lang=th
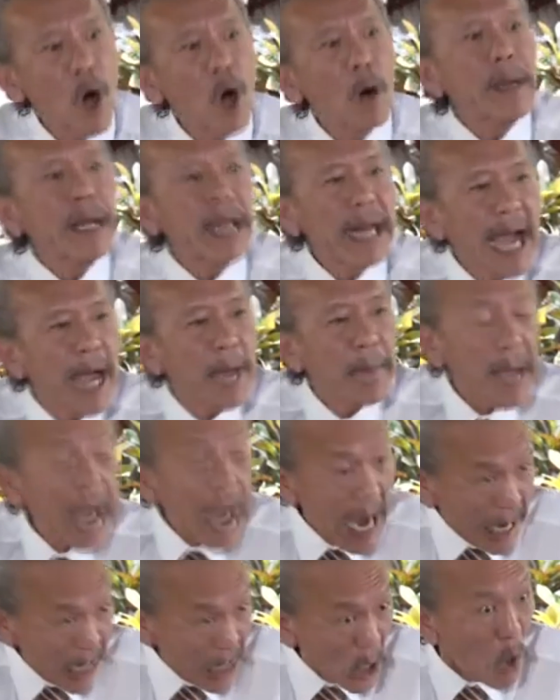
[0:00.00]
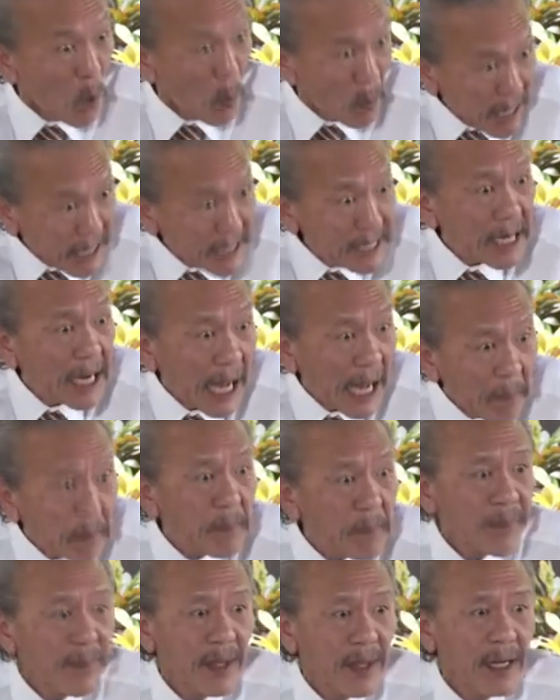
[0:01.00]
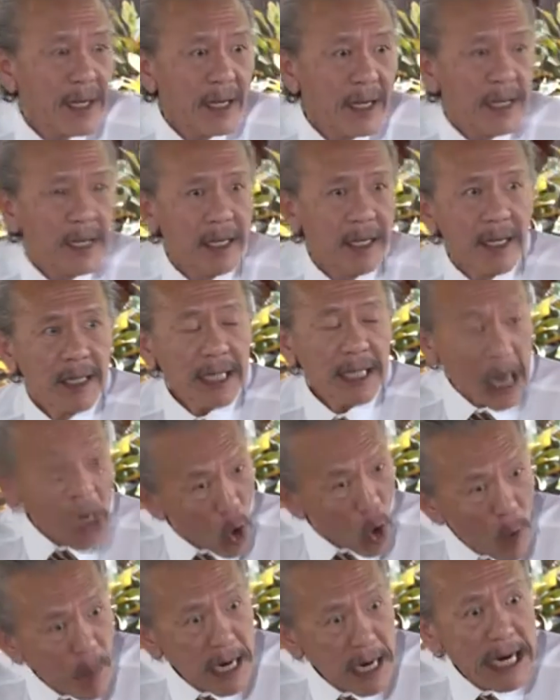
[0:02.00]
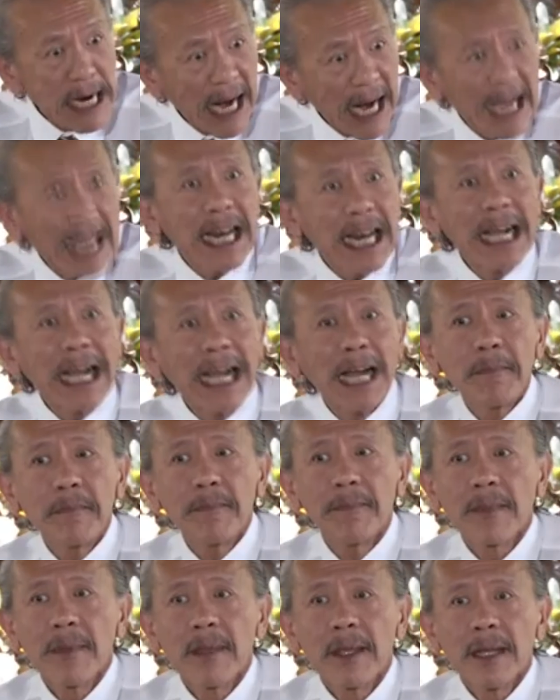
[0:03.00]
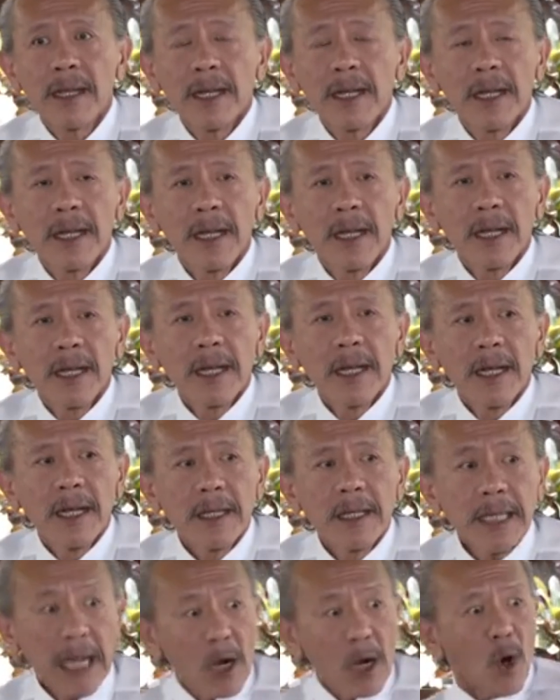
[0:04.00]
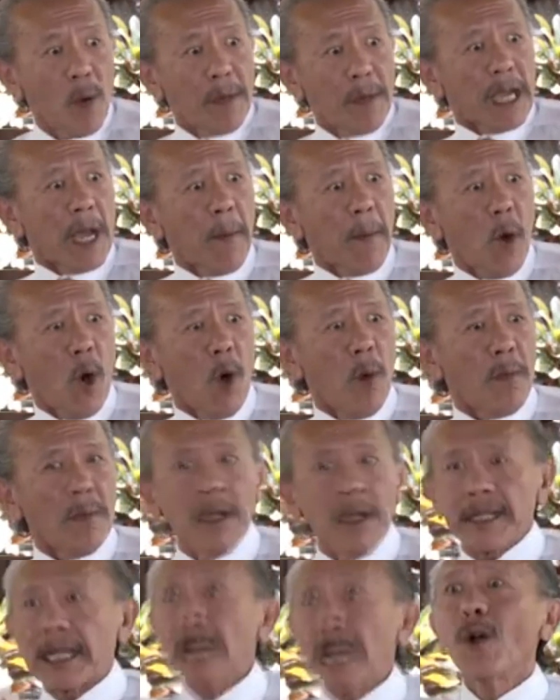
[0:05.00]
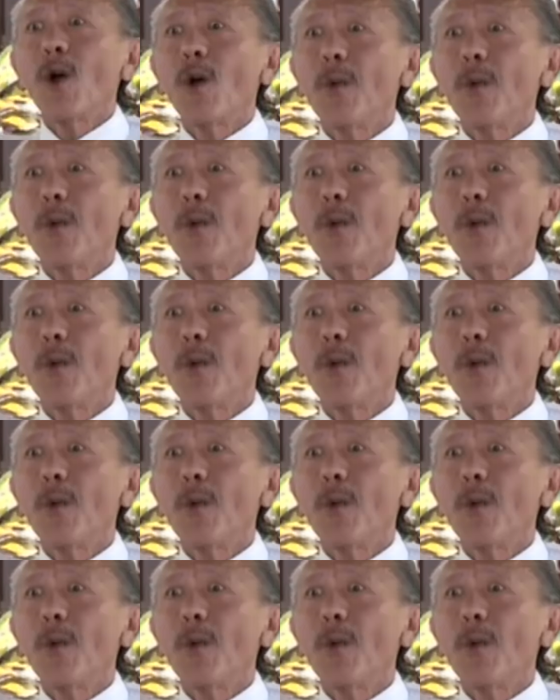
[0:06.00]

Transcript: แล้วก็พูดถึงช่วงที่คุณสันทนาเนี่ยไปเคาะประตู บอกโอ้โหผมนั่งคุยกับรองผบ